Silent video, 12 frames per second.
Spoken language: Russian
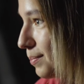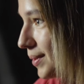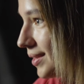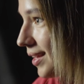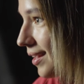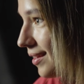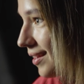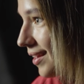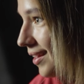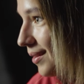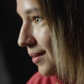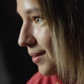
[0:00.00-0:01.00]
плита,
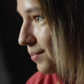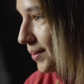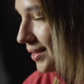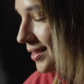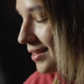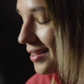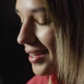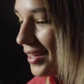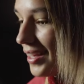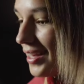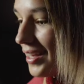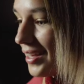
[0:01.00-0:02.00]
э, плиты,
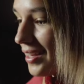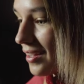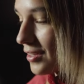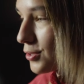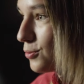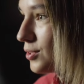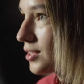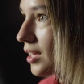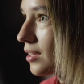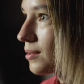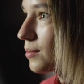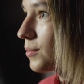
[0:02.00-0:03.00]
и разулась, и
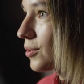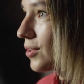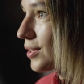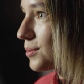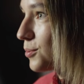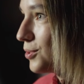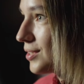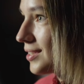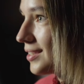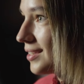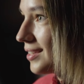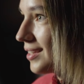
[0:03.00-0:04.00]
она на меня вот так смотрит.
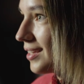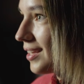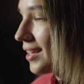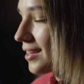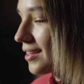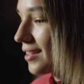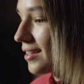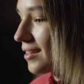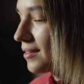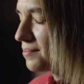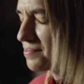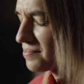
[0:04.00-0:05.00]
И я такая,
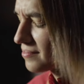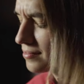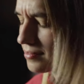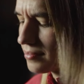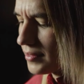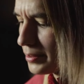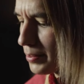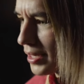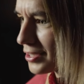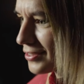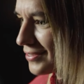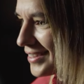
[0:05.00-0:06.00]
не
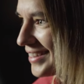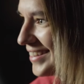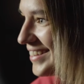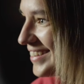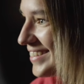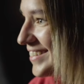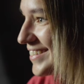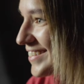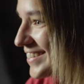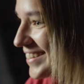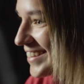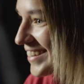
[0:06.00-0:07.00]
спрашивай, и все.